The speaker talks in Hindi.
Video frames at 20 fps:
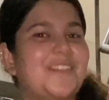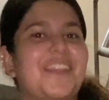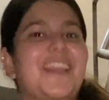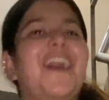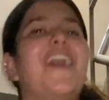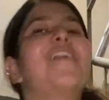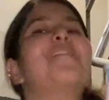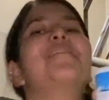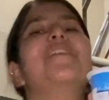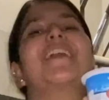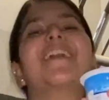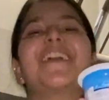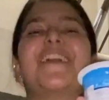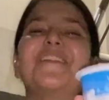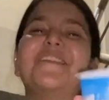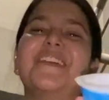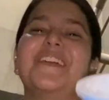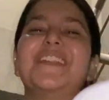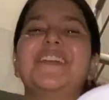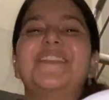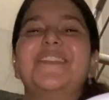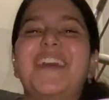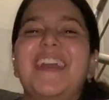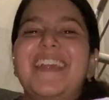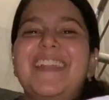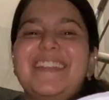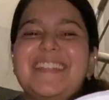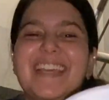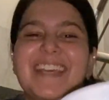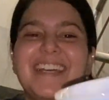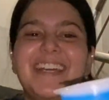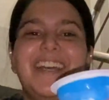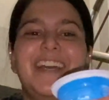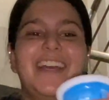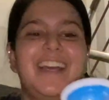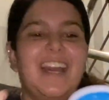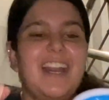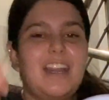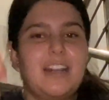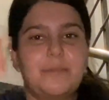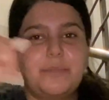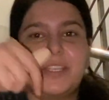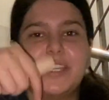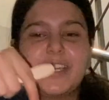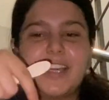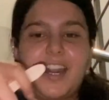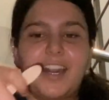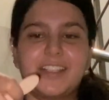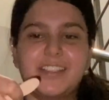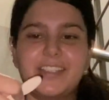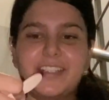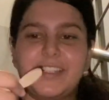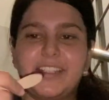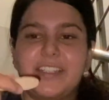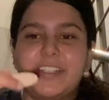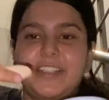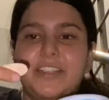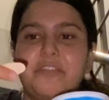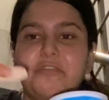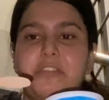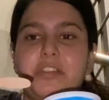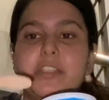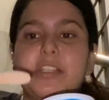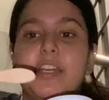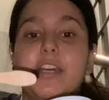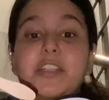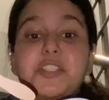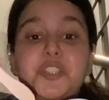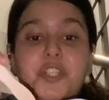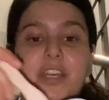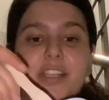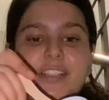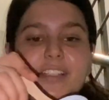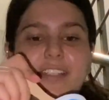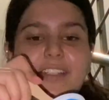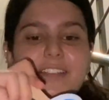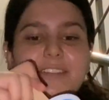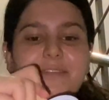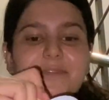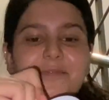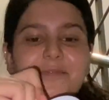हाँ मैं क्या पता वाइट है अब ये खाते हैं फिर घर जाते हैं